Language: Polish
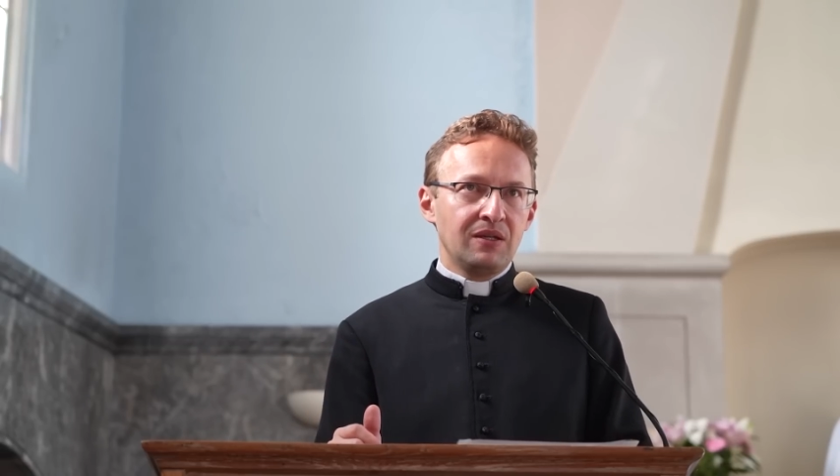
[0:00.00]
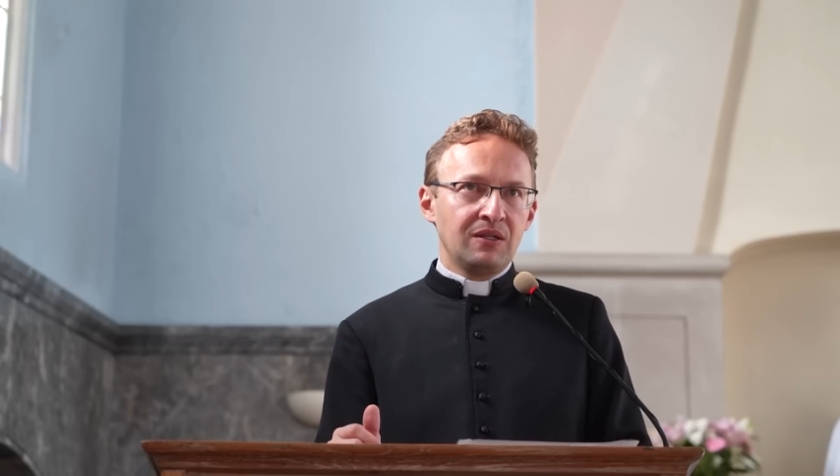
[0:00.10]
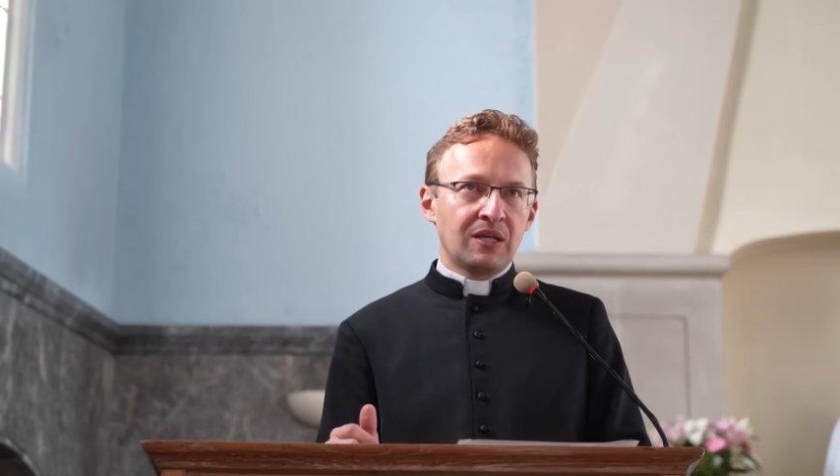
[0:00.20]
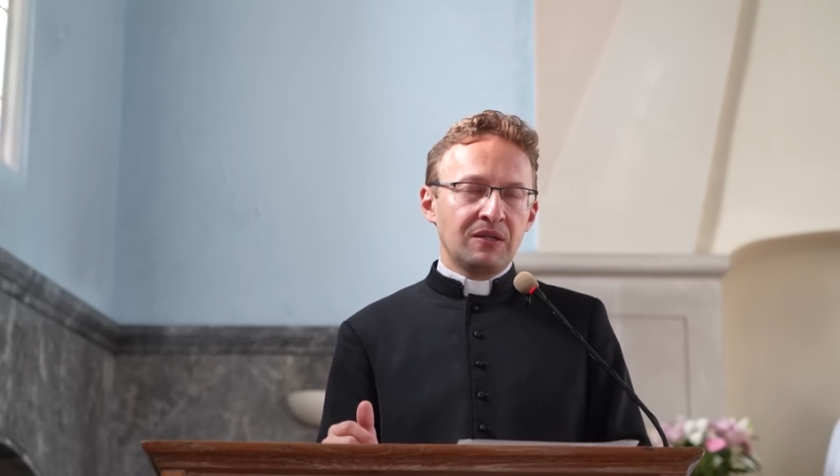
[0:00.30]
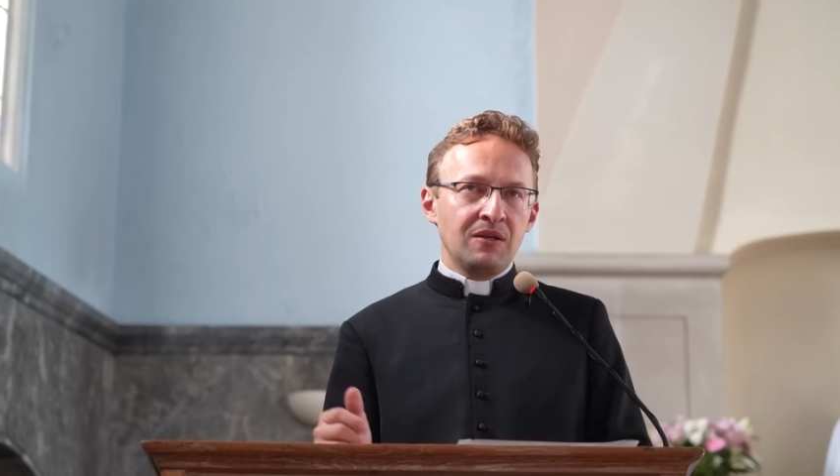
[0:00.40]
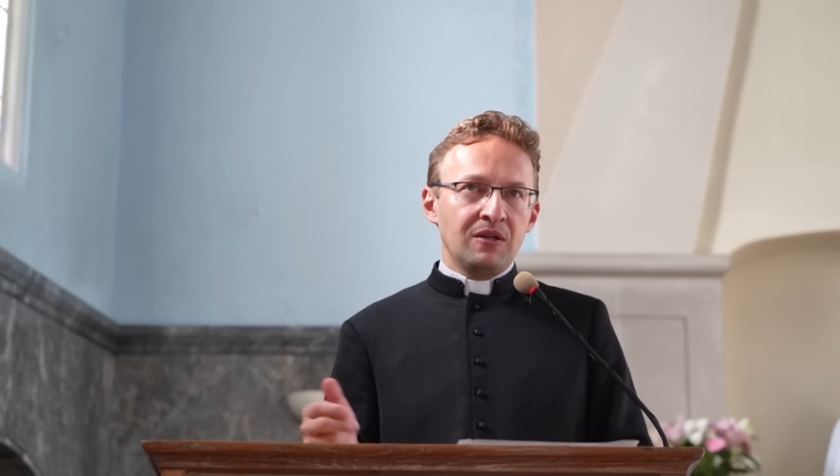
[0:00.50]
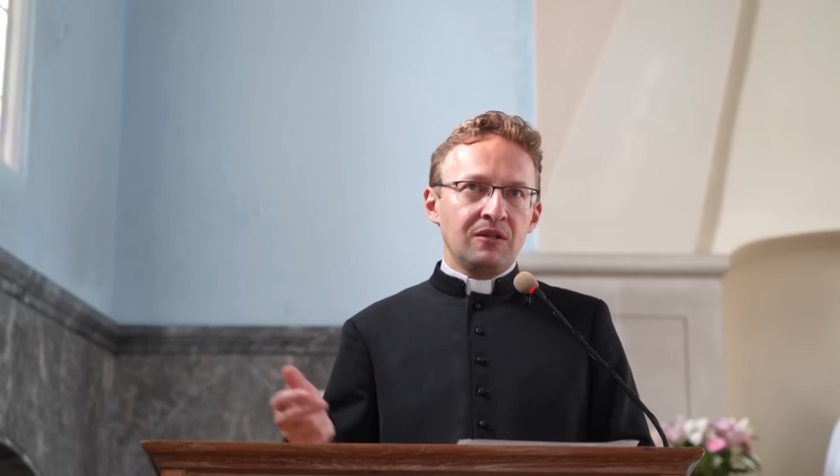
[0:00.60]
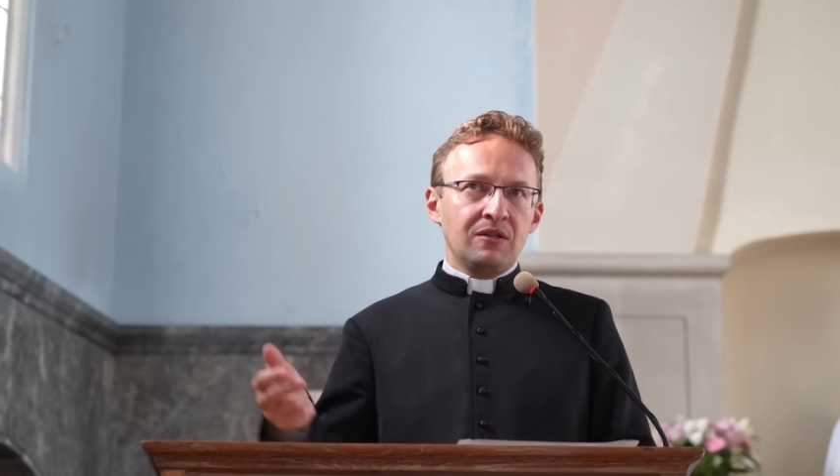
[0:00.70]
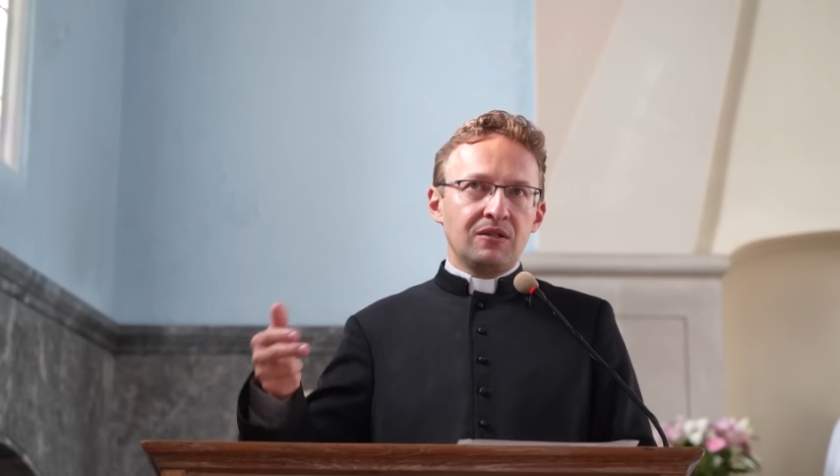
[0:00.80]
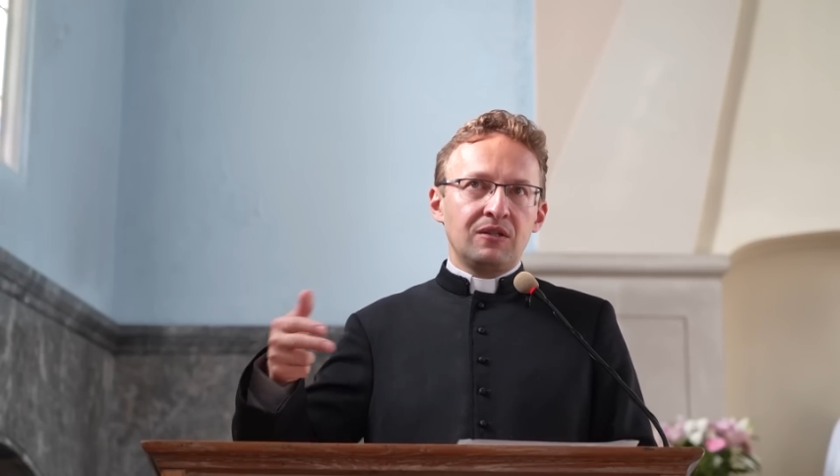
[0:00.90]
I ten
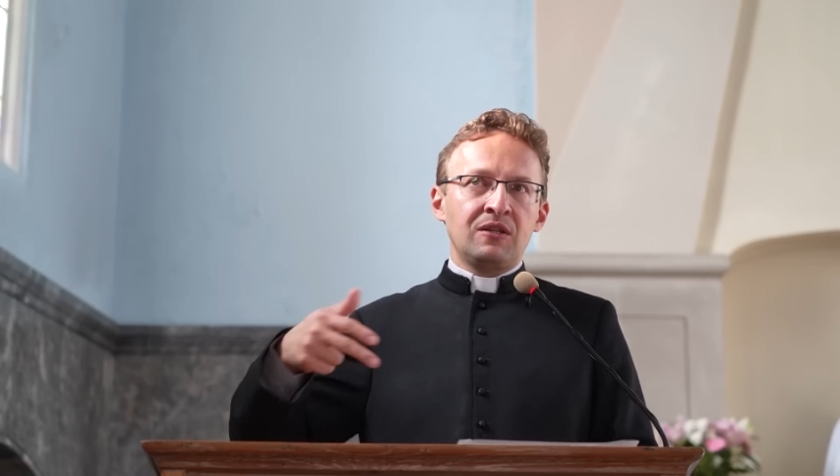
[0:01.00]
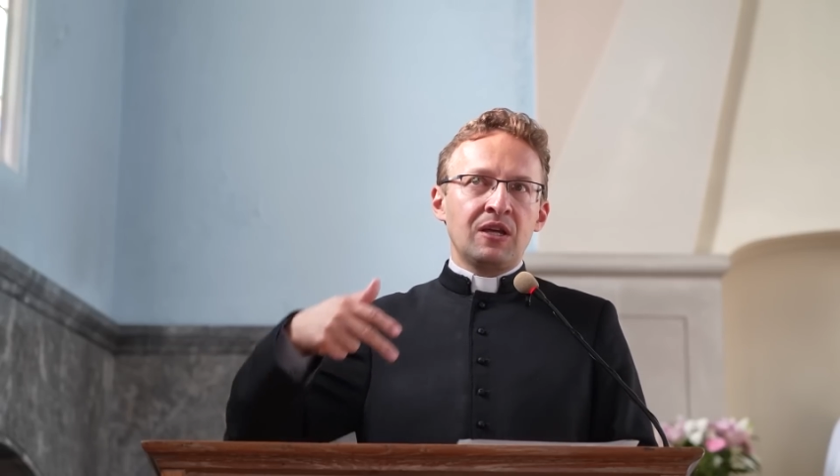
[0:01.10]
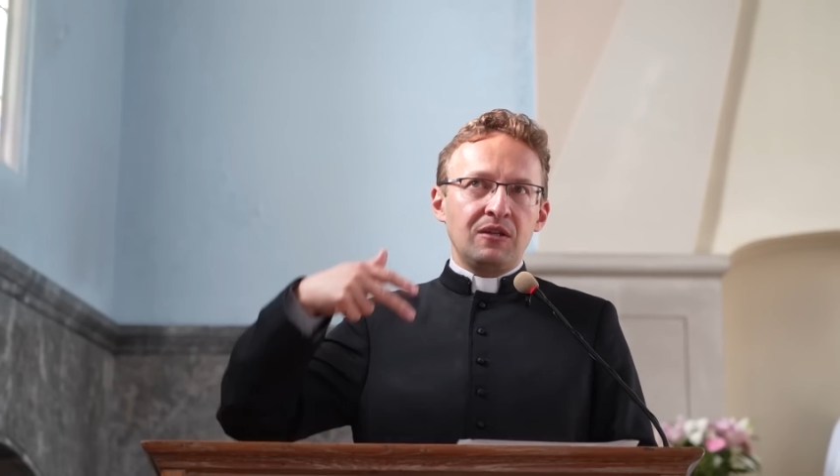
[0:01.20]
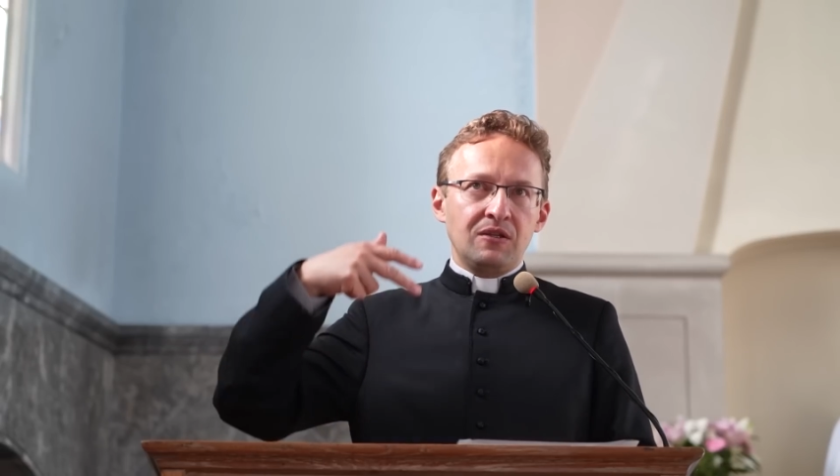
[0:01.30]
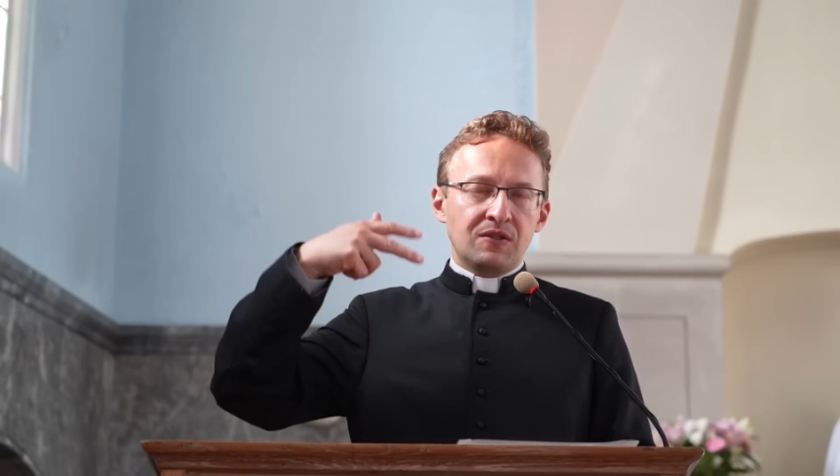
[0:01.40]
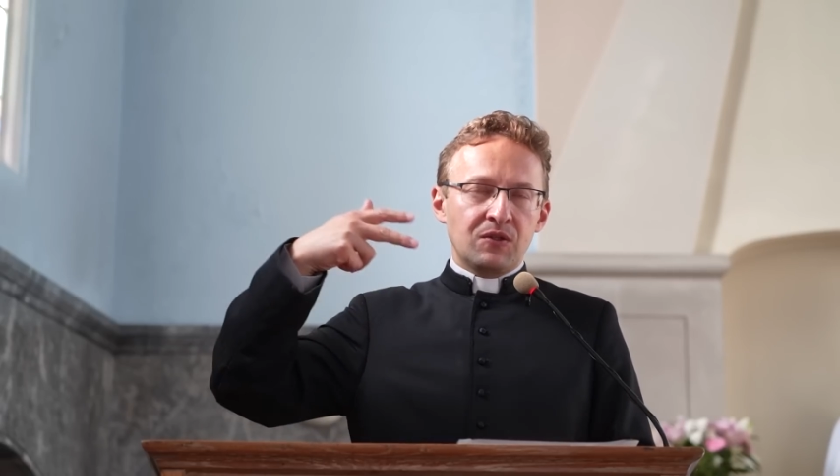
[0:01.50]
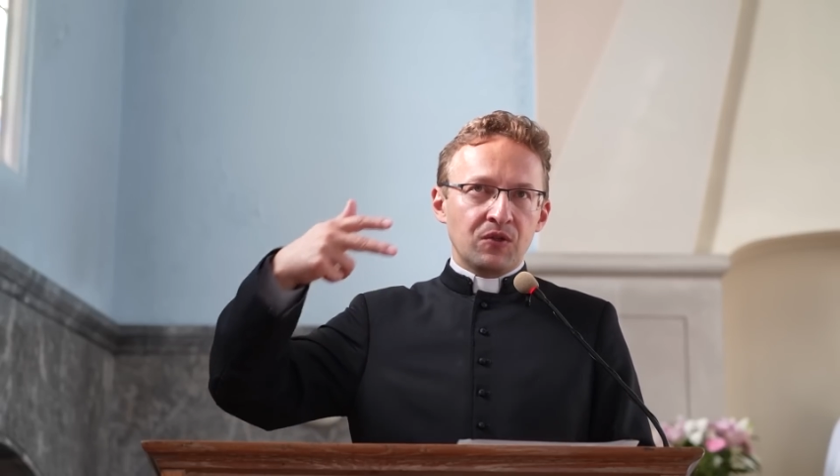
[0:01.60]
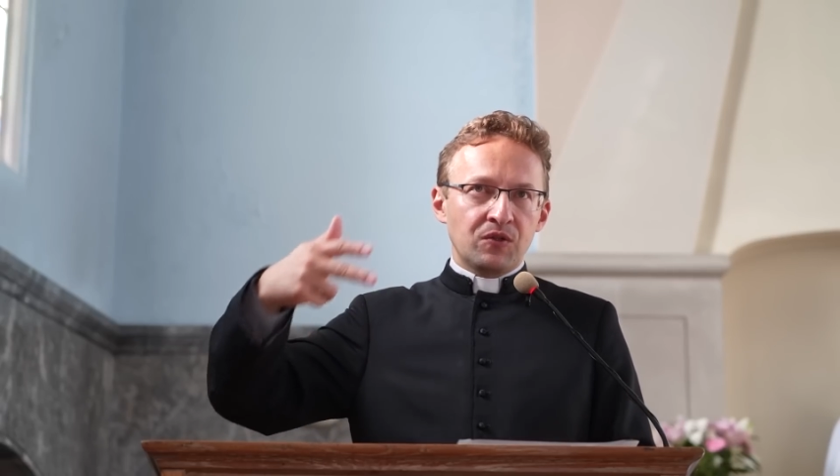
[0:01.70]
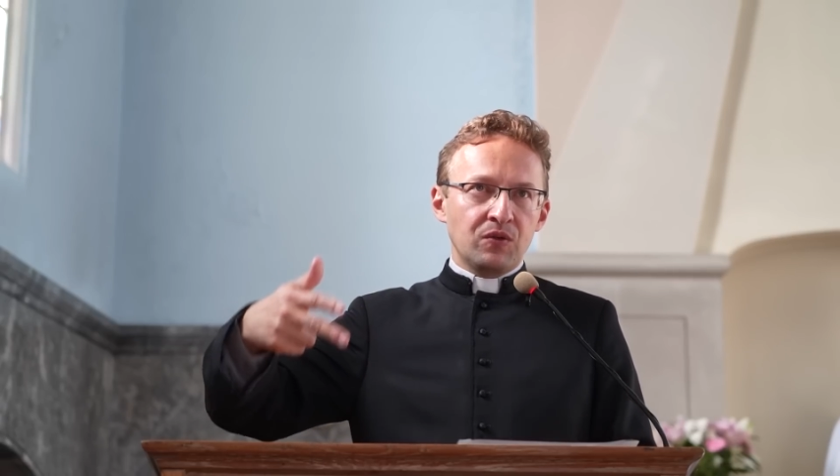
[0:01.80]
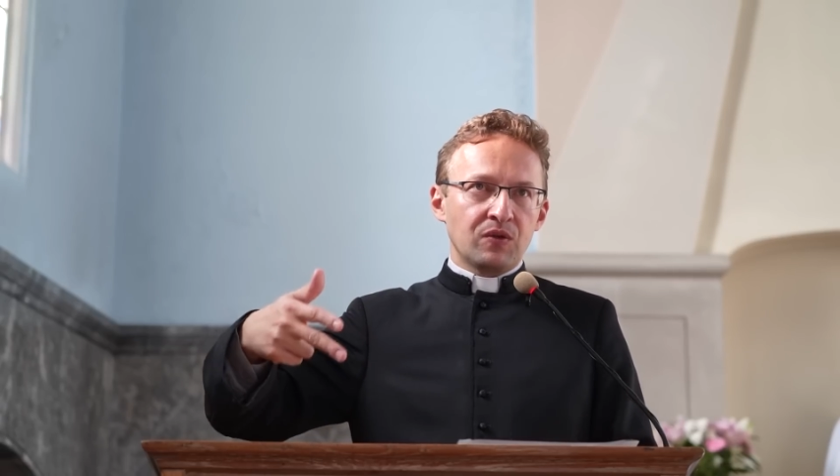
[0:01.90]
jej
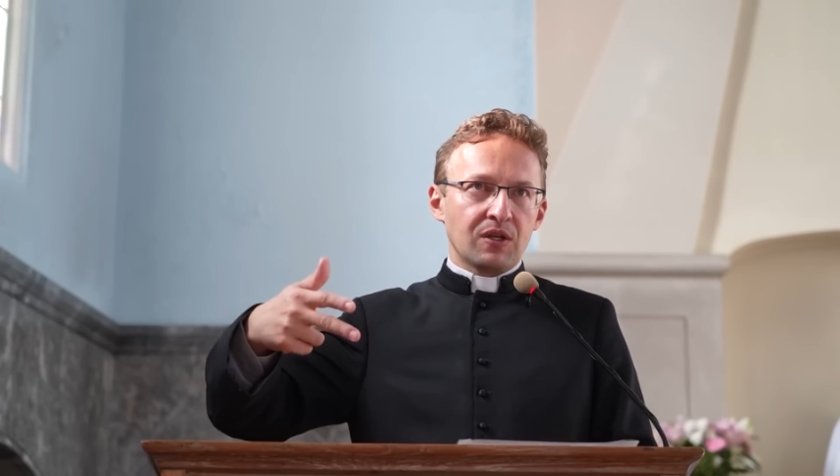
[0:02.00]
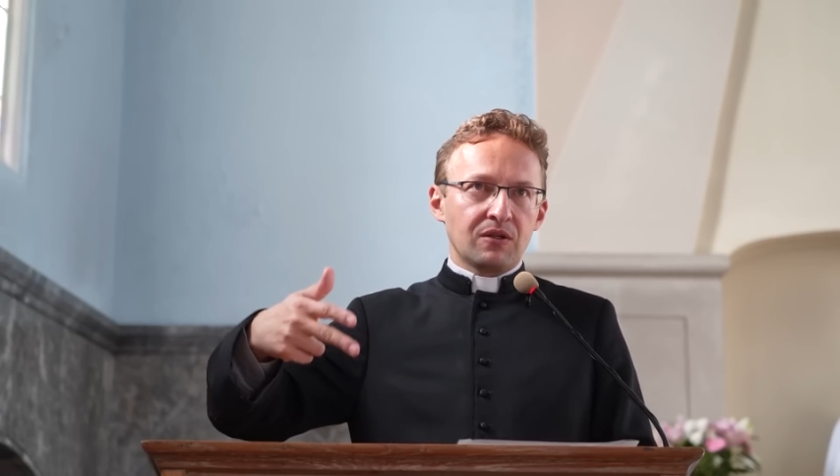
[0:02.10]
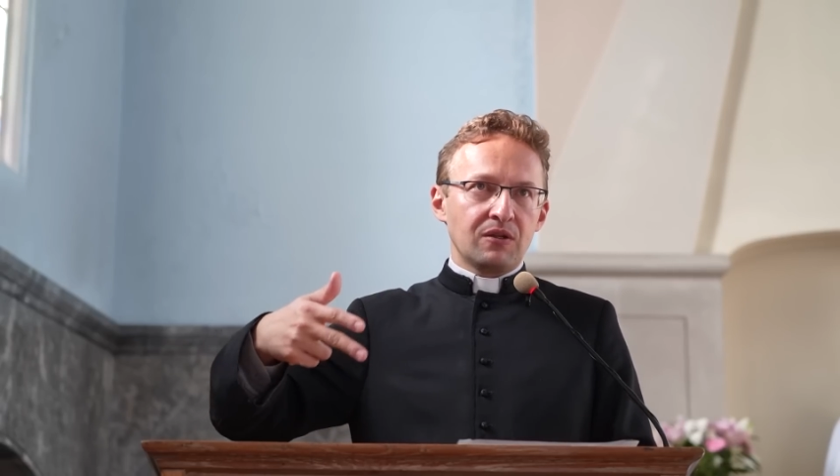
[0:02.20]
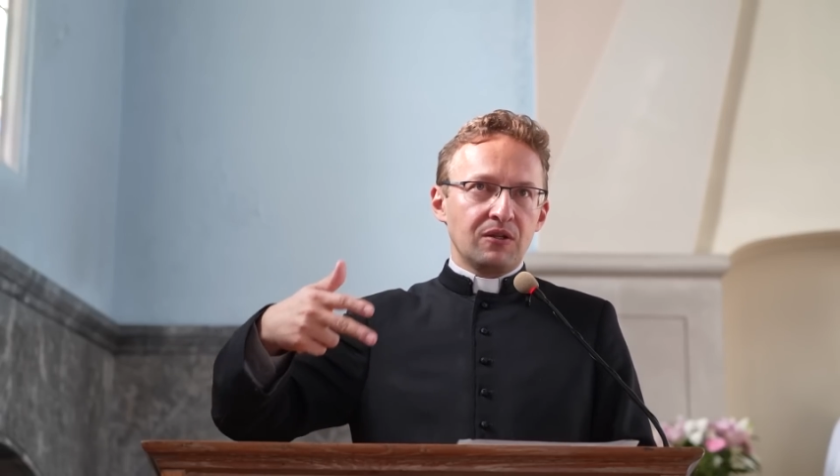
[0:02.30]
stosunek,